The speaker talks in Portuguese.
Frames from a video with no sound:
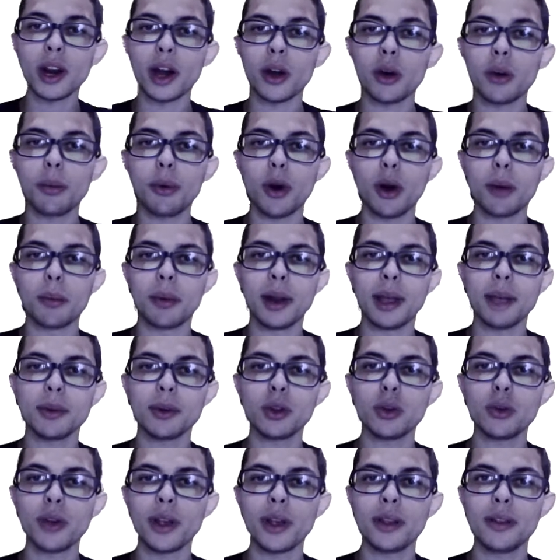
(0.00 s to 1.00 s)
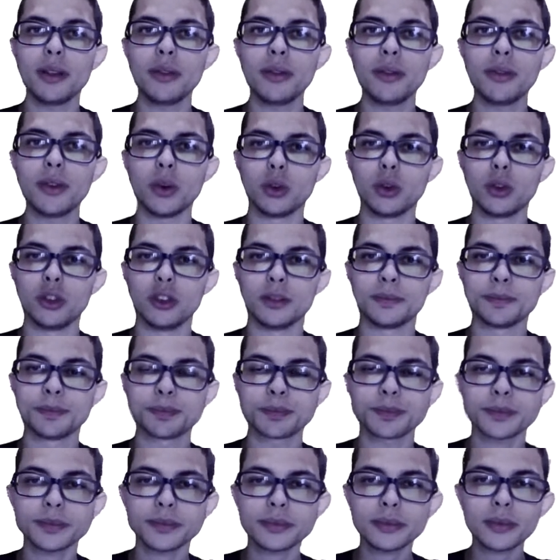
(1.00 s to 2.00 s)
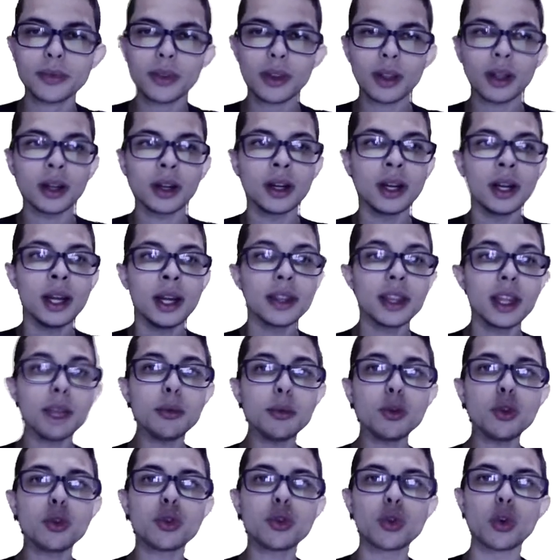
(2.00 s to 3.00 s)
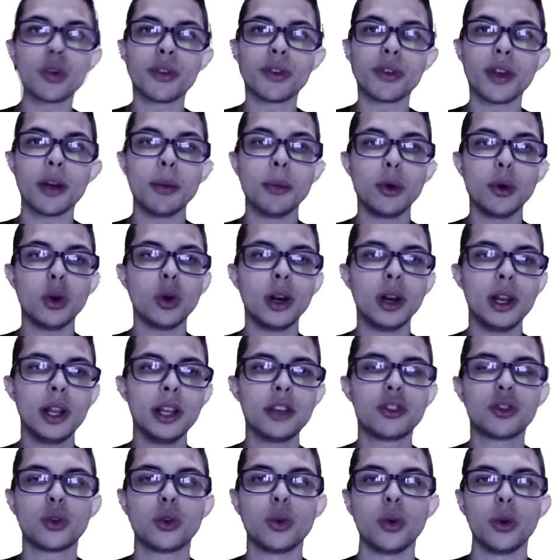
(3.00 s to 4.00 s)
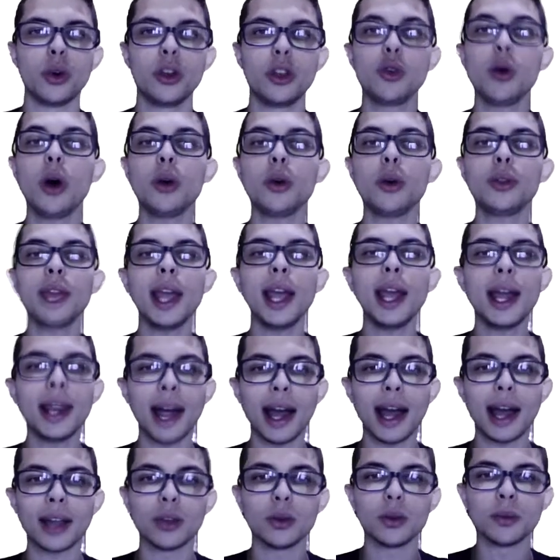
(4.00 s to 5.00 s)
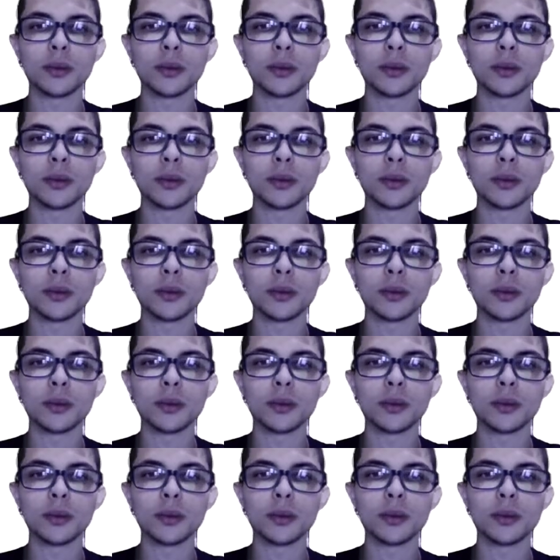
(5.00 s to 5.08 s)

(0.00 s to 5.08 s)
o problema do phase field. Temos o solver monolítico e o alternado.